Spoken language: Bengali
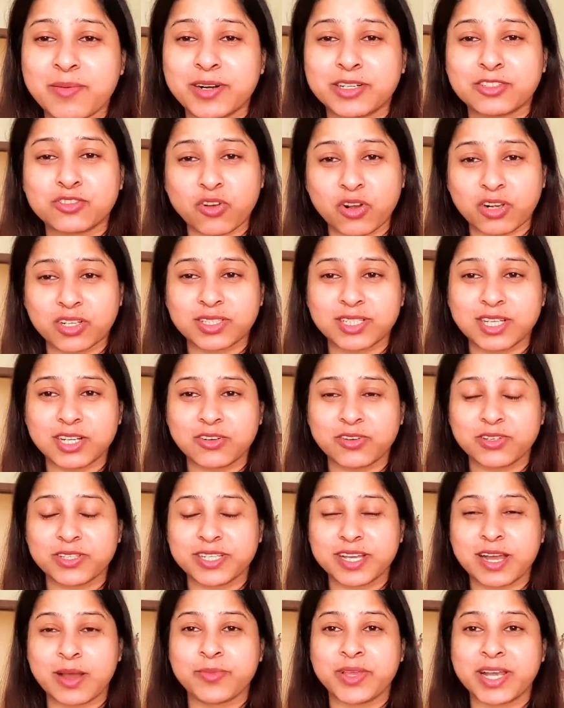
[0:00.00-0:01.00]
আমার শখ ছিল
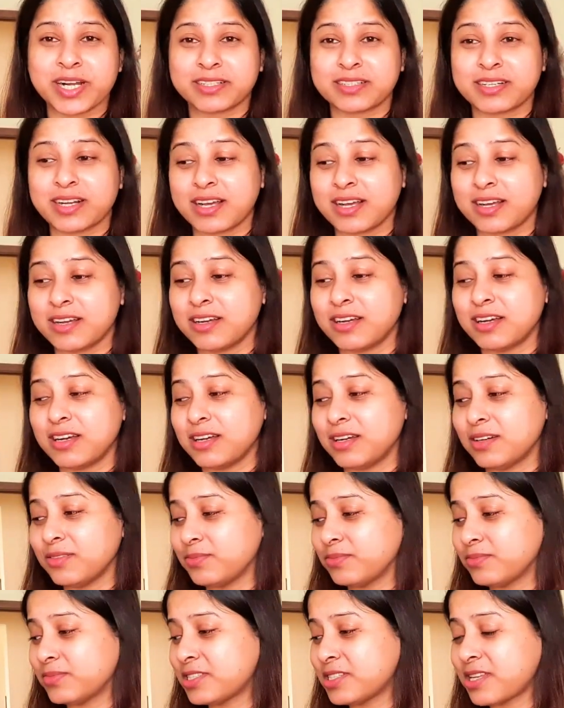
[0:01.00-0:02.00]
যে আমি একটা
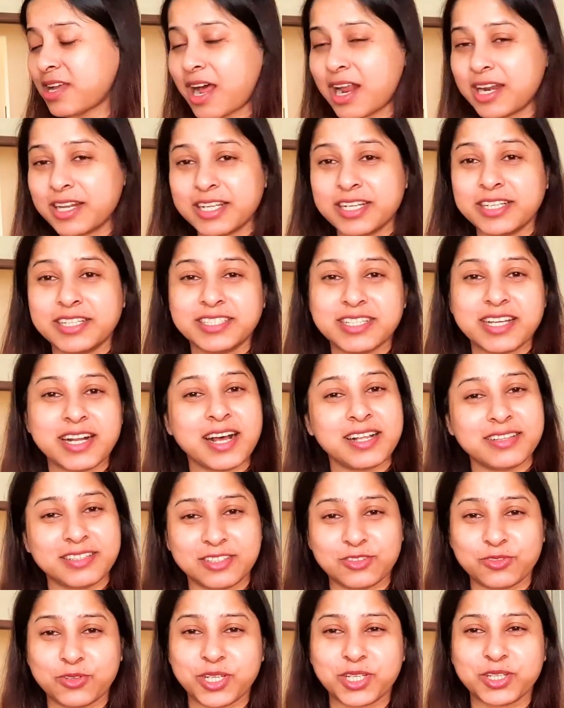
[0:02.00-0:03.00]
শাড়ি নিজের
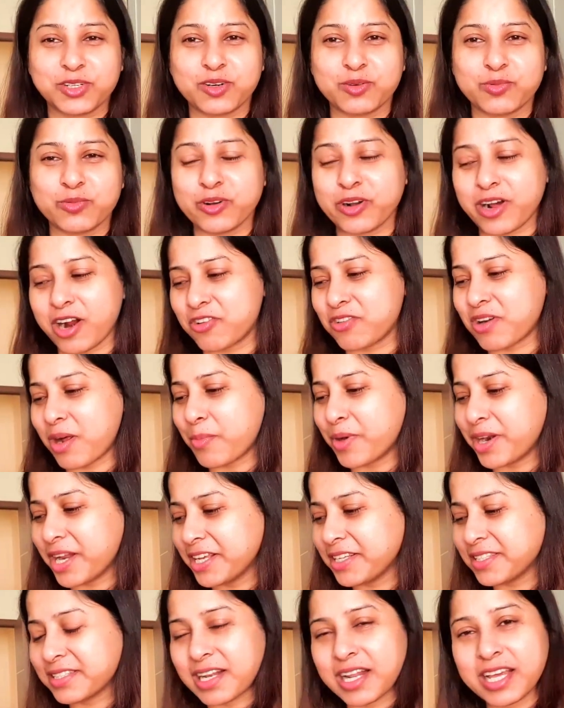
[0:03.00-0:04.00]
হাতে তৈরি করব কারণ আমার
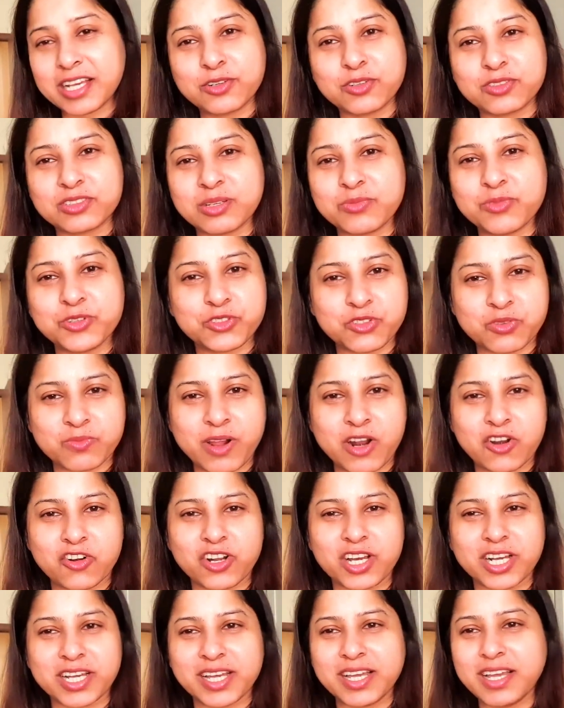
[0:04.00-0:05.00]
এই সেলাই করতে ভীষণ ভালো
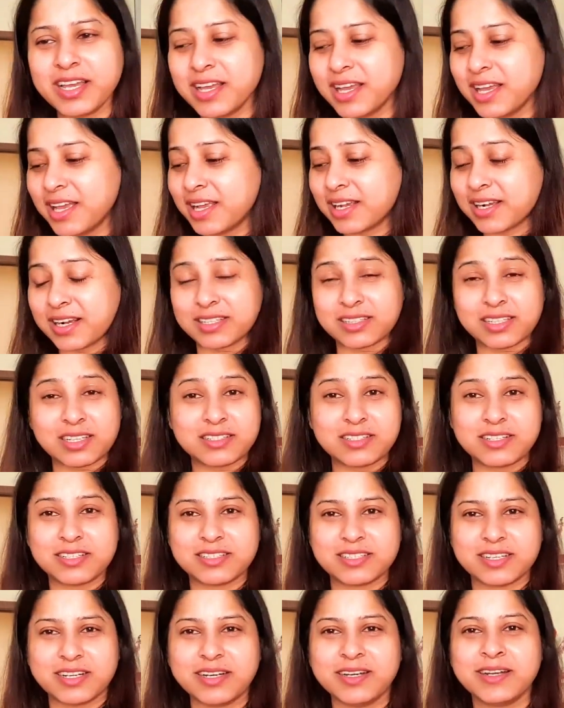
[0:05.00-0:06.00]
লাগে কাঁথা
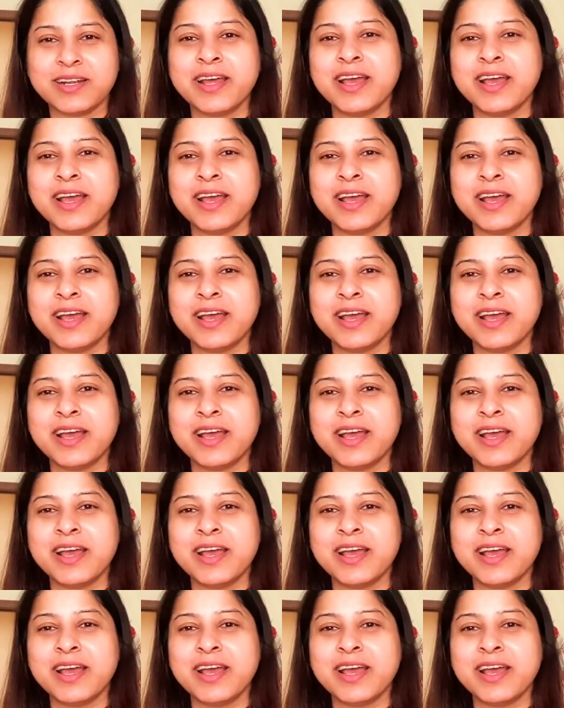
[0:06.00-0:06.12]
স্টিচের